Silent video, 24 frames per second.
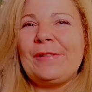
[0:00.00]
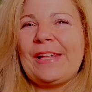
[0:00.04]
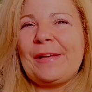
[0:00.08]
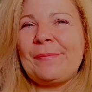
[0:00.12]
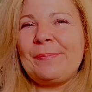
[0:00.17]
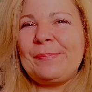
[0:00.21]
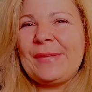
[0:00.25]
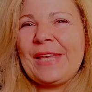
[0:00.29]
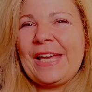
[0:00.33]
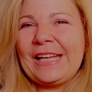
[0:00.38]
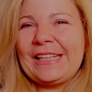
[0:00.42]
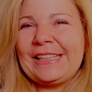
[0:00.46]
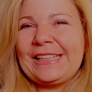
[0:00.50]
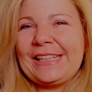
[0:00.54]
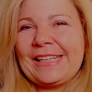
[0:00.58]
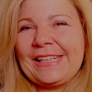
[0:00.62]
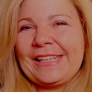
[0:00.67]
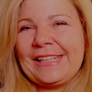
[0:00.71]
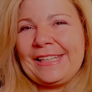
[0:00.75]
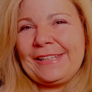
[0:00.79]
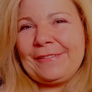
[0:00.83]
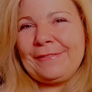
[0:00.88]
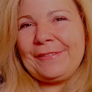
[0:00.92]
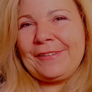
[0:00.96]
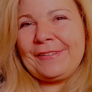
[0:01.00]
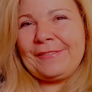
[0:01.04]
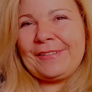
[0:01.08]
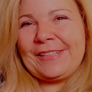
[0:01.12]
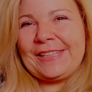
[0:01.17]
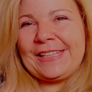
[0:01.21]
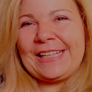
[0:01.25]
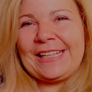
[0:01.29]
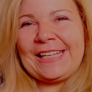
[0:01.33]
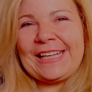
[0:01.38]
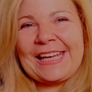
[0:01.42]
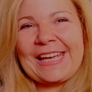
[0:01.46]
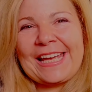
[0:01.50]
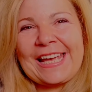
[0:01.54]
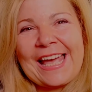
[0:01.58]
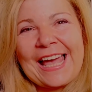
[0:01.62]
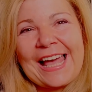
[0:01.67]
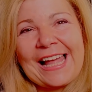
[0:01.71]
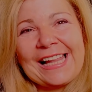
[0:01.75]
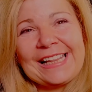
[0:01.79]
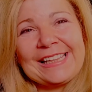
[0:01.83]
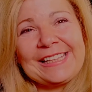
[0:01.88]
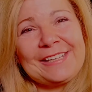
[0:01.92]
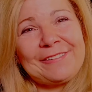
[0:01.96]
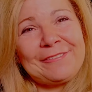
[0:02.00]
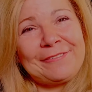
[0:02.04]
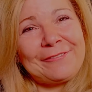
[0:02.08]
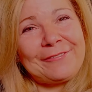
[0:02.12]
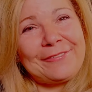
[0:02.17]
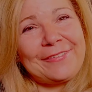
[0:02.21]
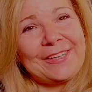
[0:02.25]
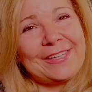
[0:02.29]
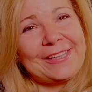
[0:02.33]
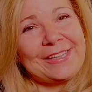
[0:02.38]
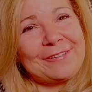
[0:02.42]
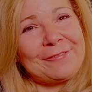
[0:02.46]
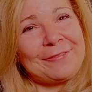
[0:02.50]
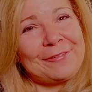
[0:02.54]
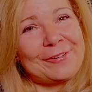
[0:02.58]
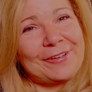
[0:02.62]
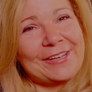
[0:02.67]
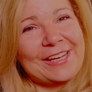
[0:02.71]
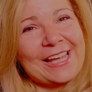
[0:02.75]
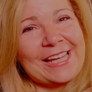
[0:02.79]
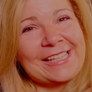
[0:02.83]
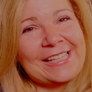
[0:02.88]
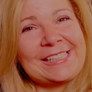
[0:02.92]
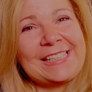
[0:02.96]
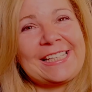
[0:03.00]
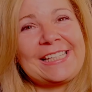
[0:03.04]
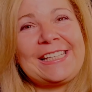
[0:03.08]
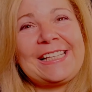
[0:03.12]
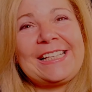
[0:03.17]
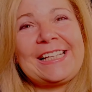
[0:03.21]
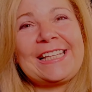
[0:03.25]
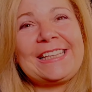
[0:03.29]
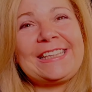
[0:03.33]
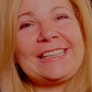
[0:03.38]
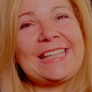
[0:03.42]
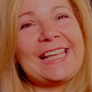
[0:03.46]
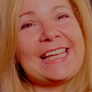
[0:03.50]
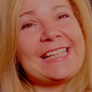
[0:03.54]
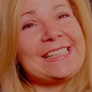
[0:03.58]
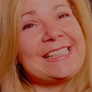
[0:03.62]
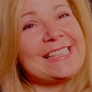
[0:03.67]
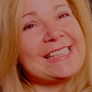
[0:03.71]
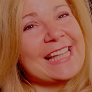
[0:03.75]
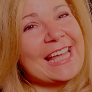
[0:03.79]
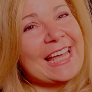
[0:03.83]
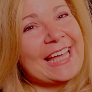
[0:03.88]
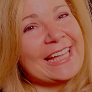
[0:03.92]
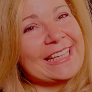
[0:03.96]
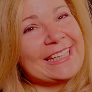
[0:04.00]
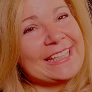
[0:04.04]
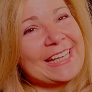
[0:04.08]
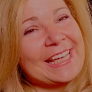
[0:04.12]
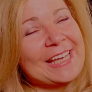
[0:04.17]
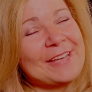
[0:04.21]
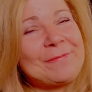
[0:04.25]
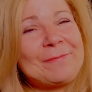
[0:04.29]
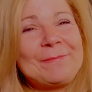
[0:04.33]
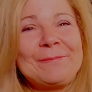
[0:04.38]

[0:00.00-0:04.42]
pianta che vive nelle calde fitte foreste della Tanzania.